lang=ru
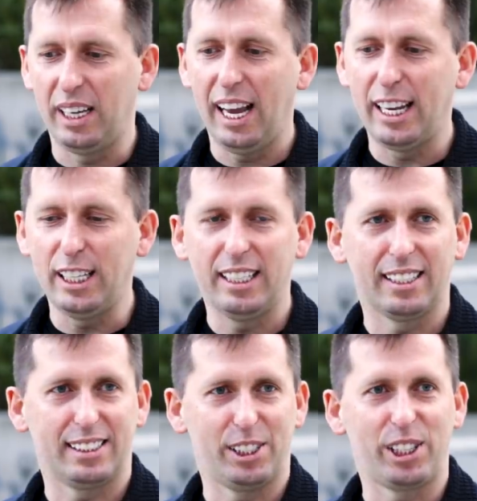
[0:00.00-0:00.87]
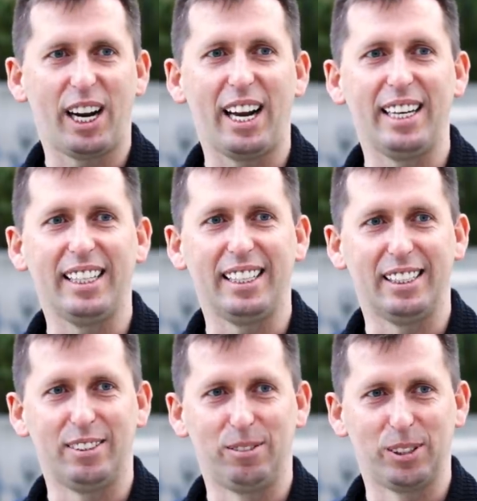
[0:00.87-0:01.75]
и они
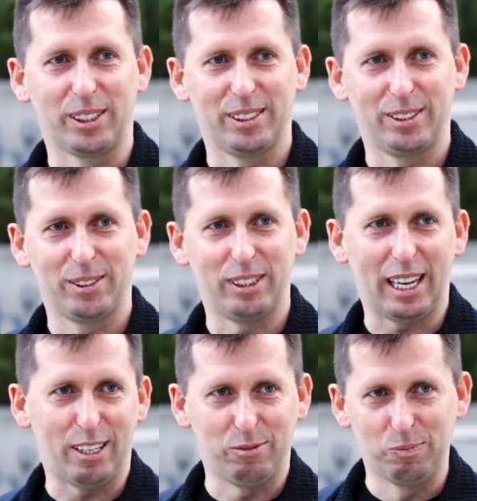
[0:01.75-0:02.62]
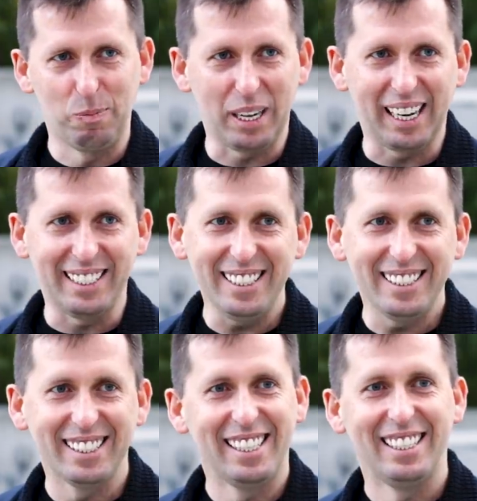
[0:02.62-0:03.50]
разрешали вот туда
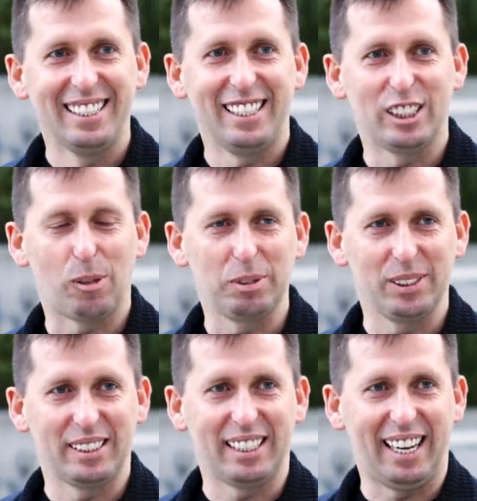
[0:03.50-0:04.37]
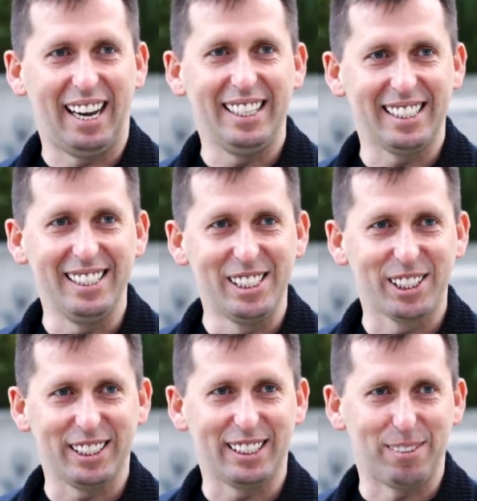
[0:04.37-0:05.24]
приходить и, собственно, эти
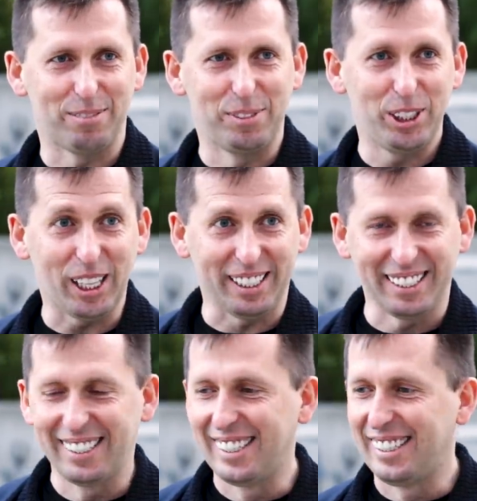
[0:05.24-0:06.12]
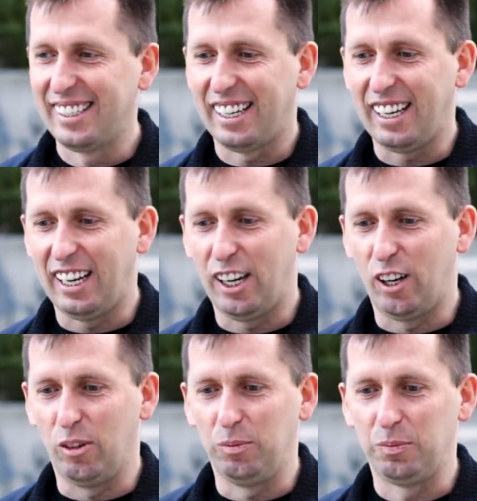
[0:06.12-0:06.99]
книжки там читать.
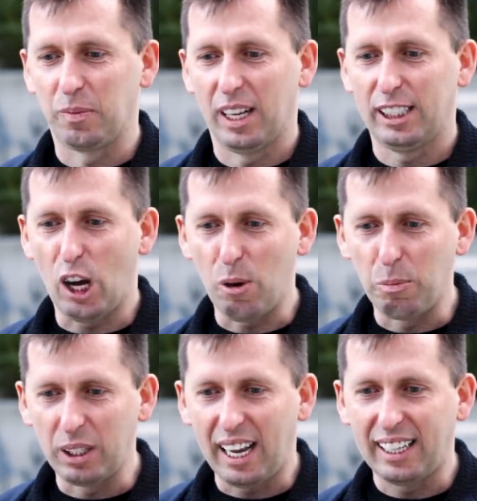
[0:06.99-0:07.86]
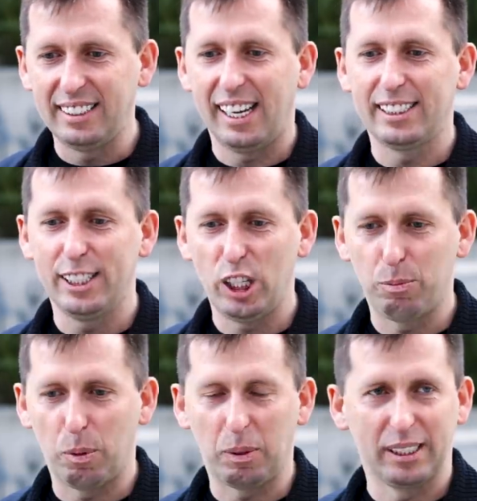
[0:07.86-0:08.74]
А, там была одна из
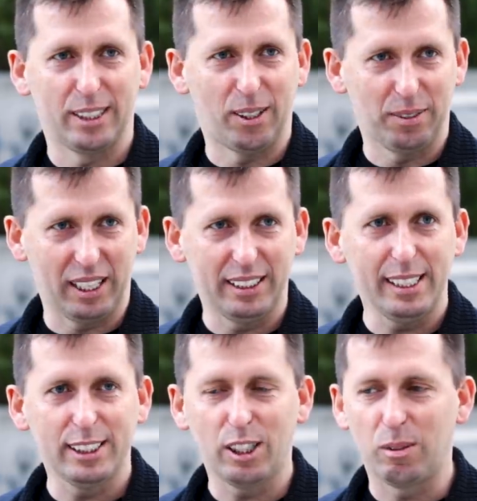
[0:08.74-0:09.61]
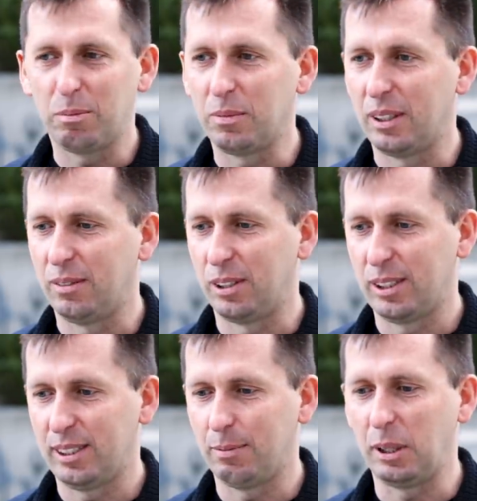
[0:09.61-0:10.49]
книг по подготовке к тестам.
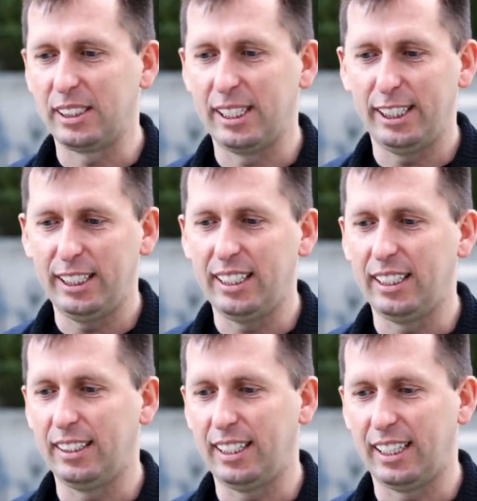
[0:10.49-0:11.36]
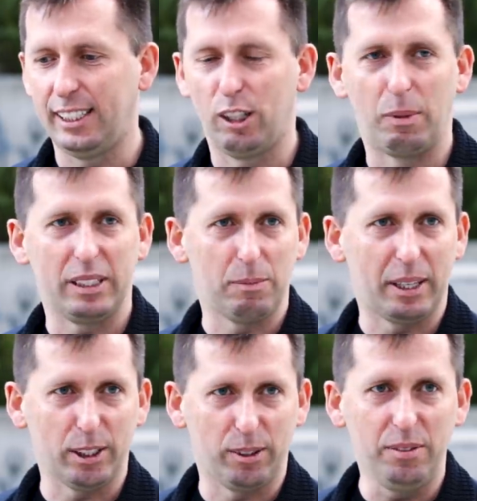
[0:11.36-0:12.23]
Вот по сети я делал
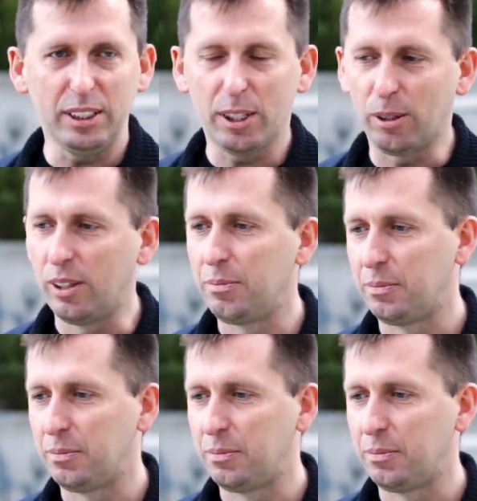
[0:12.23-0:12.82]
математику и физику.